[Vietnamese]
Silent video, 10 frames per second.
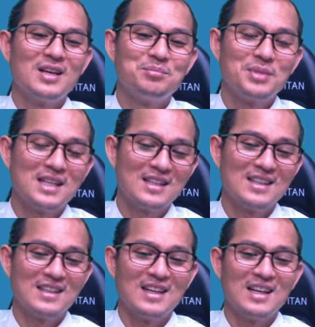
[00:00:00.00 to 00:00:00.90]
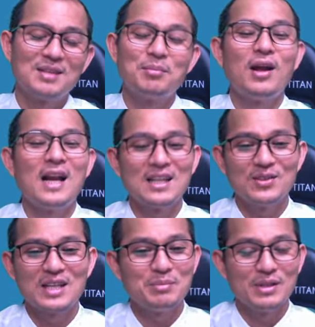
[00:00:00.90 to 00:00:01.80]
pin lật tập hợp ai
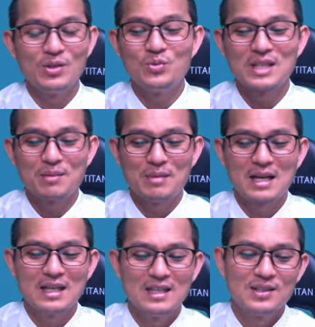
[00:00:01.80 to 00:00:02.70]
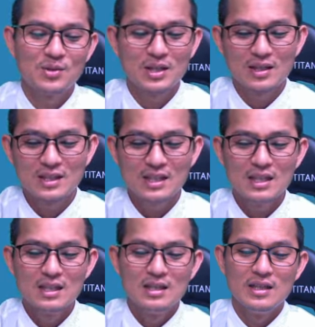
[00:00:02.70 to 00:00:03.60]
cho tập việc đầu vi sản bản này, toàn là thế,
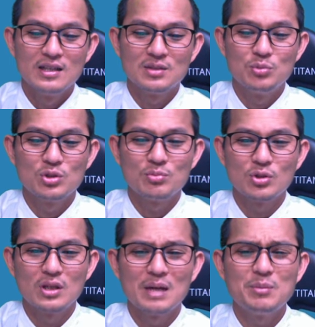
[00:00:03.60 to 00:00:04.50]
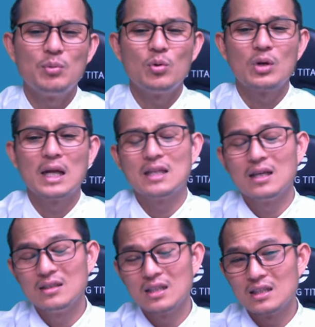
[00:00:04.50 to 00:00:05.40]
chúng tôi chụp hai bộ môn này
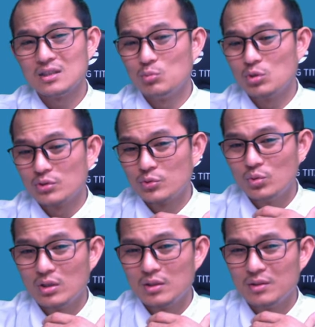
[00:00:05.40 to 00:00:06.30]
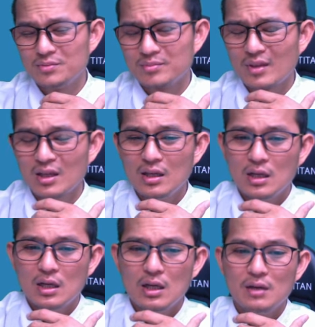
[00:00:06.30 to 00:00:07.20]
thời riêng chúng tôi xuống
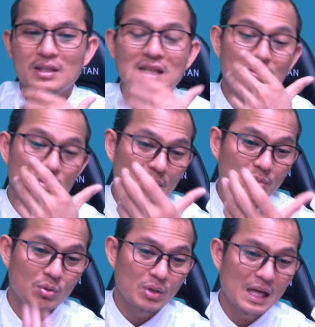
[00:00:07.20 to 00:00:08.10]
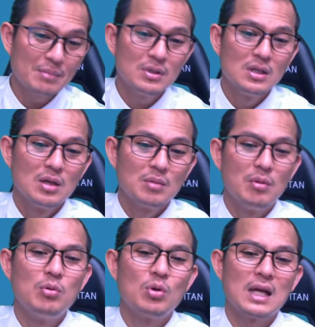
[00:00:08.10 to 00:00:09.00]
về sao về trong học program,
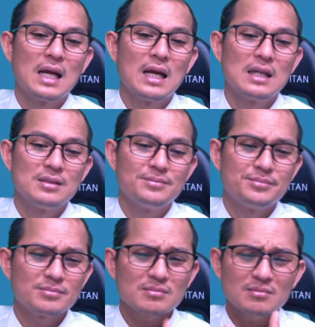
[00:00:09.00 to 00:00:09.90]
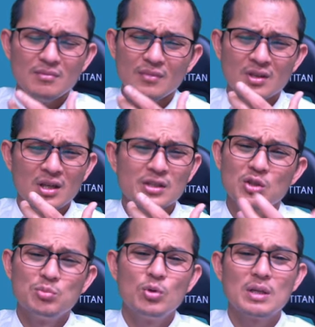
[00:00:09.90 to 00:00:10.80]
bộ môn ai cho
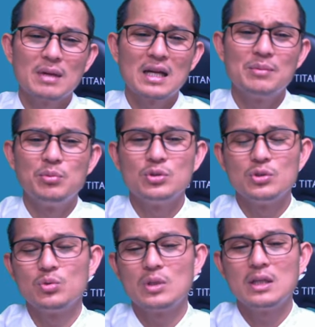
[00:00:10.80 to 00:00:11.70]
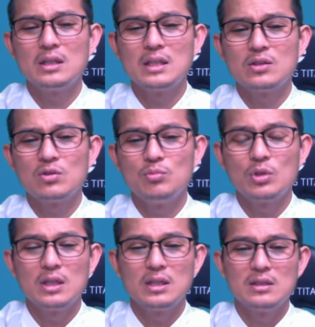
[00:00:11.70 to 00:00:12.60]
chúng tôi riêng mà này bộ chúng tôi tới cái cho
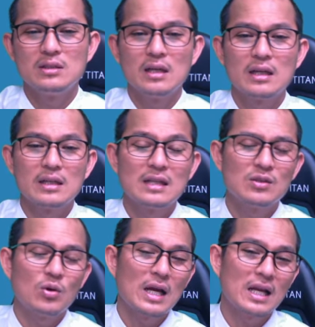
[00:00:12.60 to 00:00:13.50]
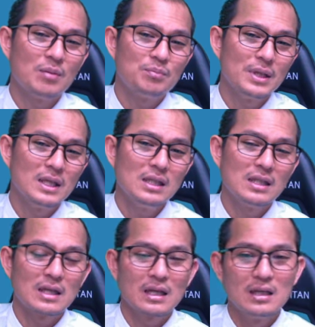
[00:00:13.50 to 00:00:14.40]
chúng tôi trong khai đọc pi
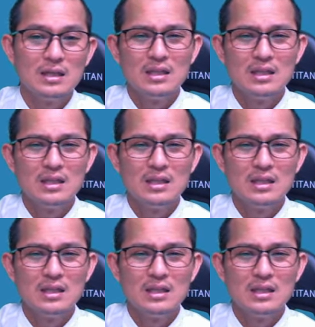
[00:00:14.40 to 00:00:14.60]
năng